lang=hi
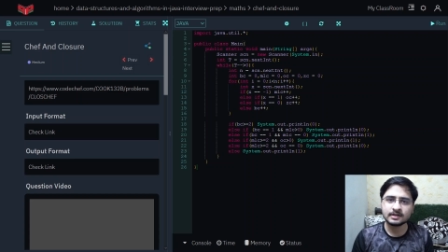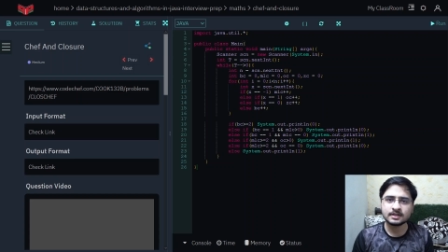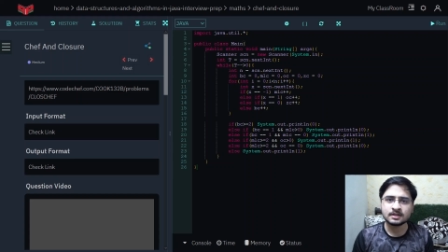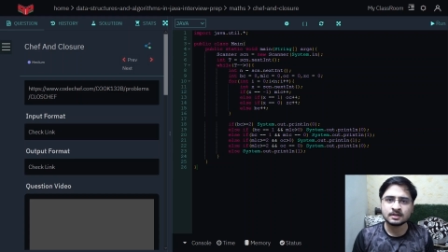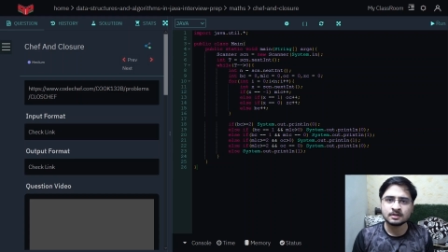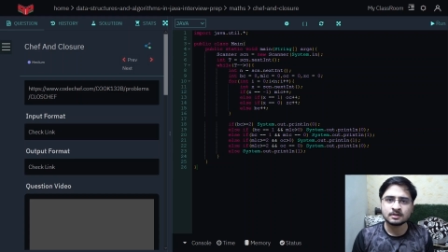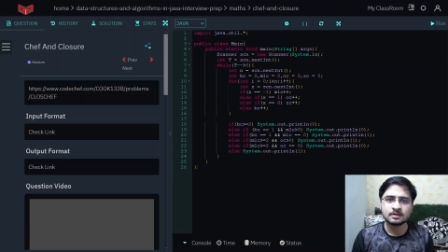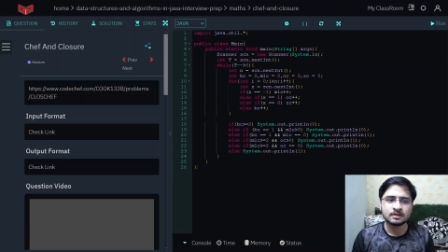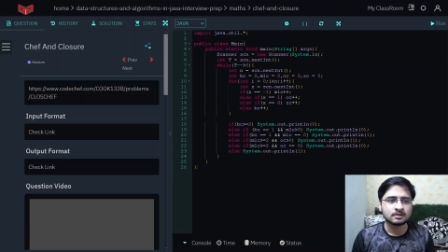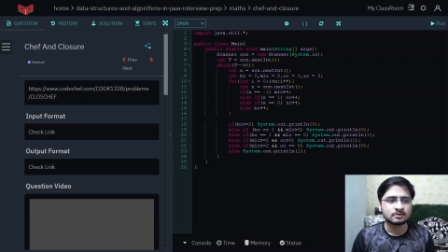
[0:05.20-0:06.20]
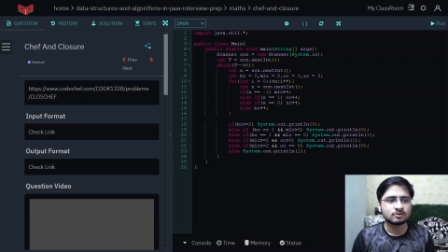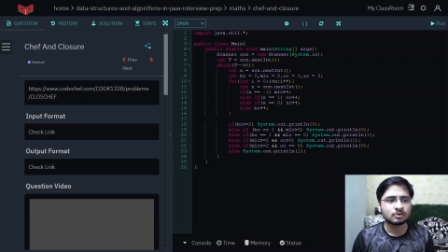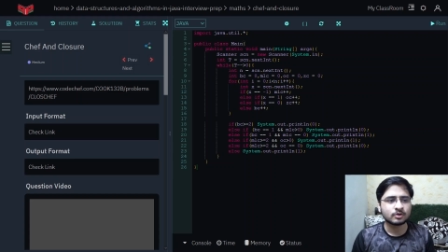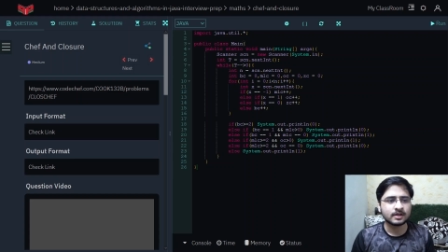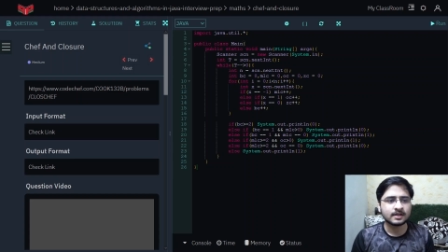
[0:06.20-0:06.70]
हैं जो
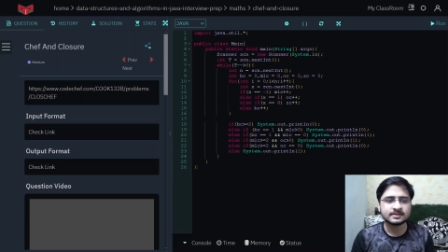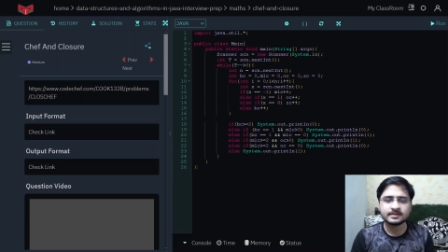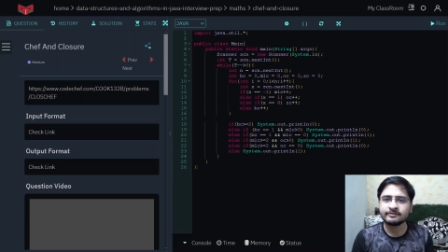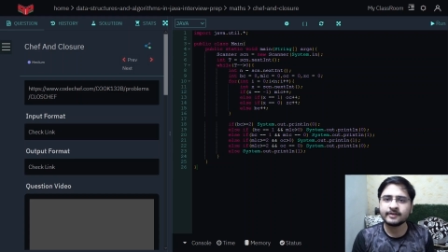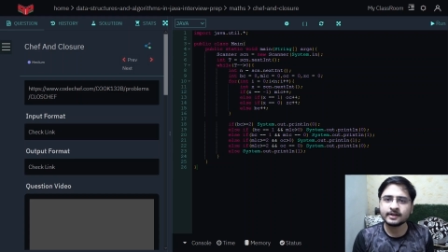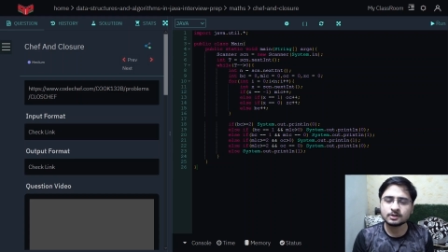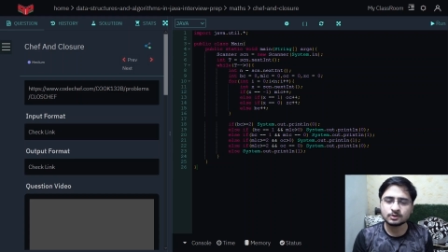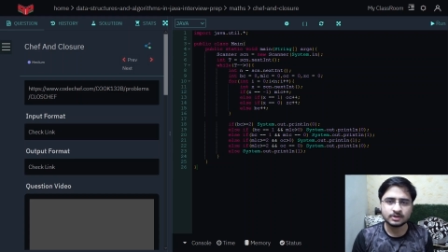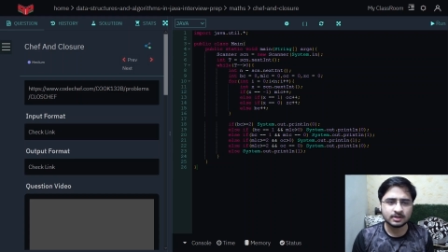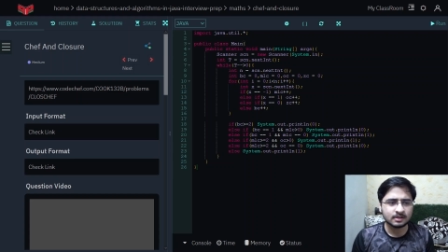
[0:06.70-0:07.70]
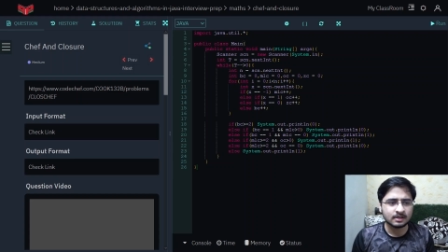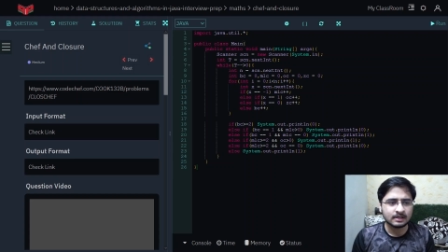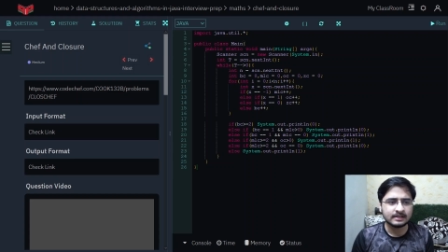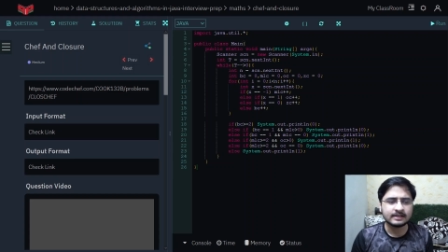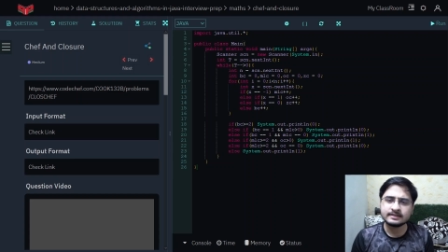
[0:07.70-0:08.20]
कि है शेफ एंड क्लोजर
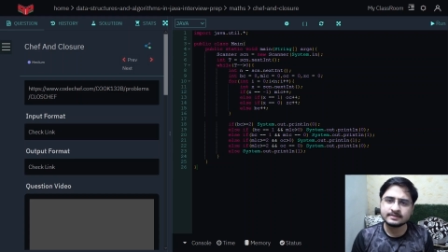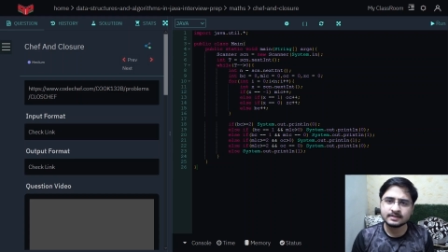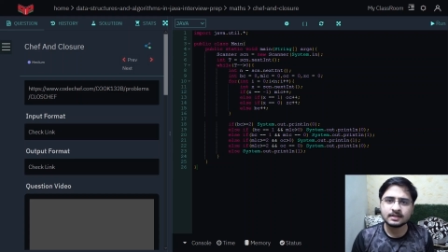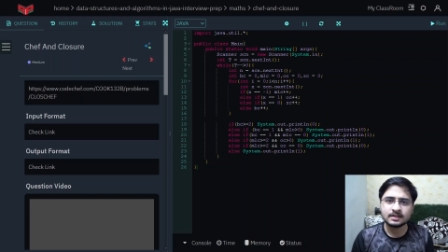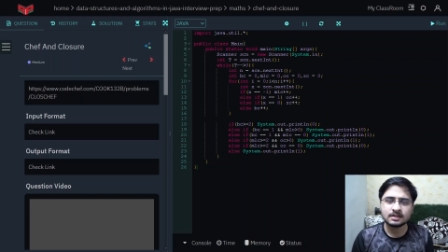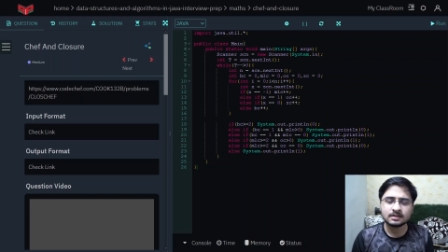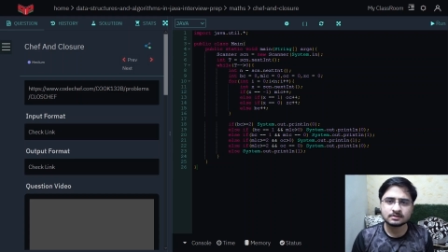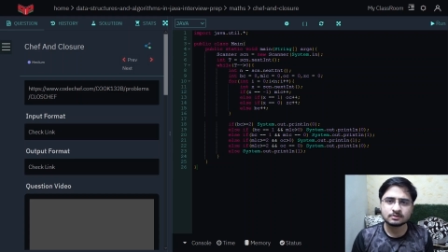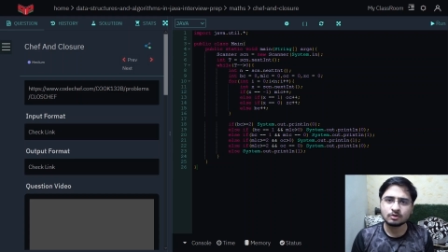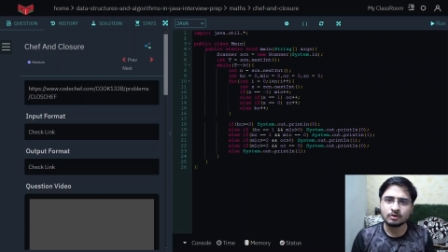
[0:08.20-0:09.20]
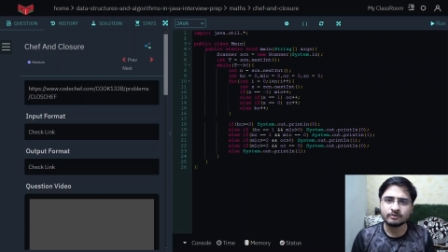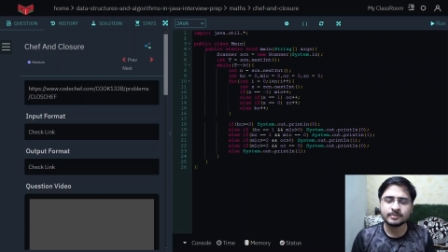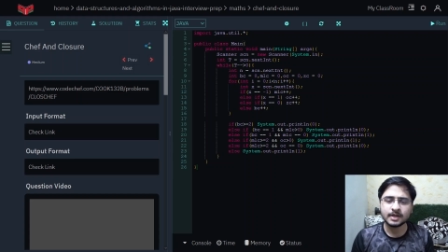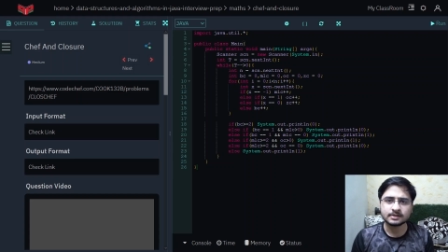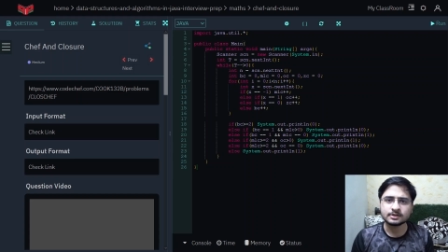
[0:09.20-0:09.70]
ये रिसेंटली अगस्त को कॉफ में
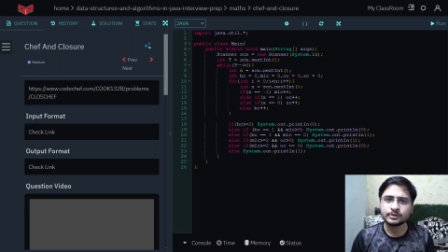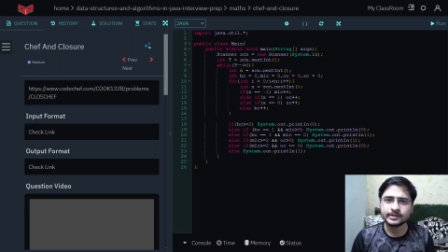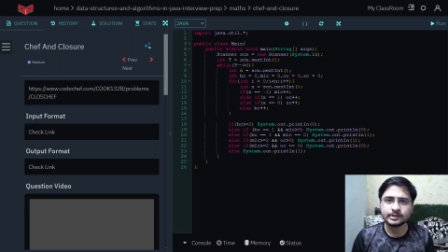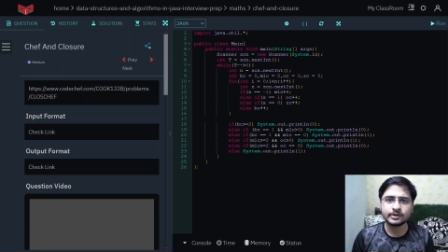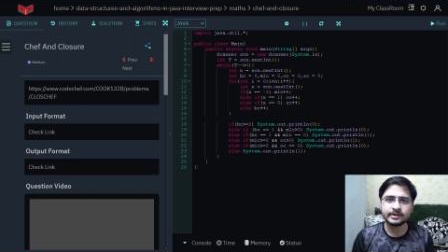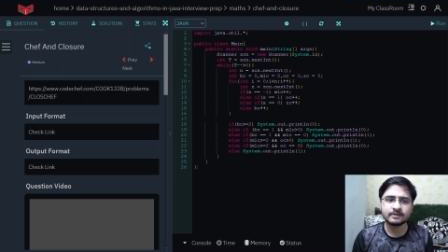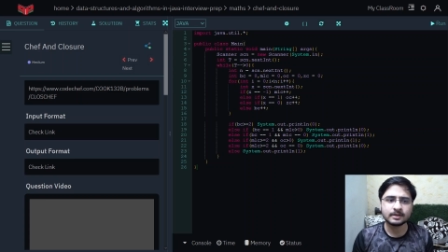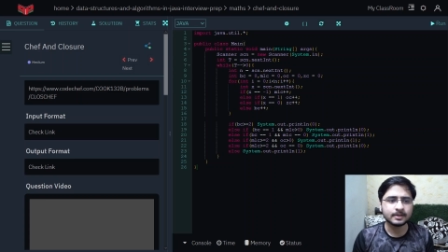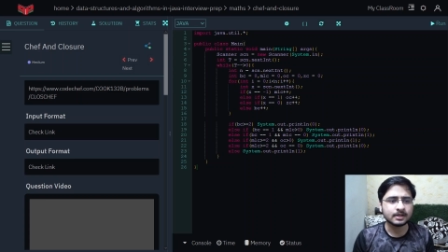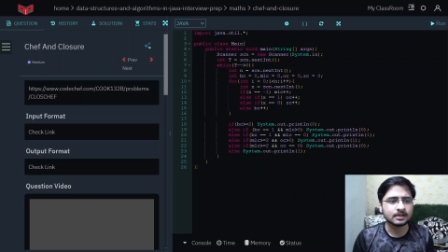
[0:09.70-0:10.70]
आया था 2021 में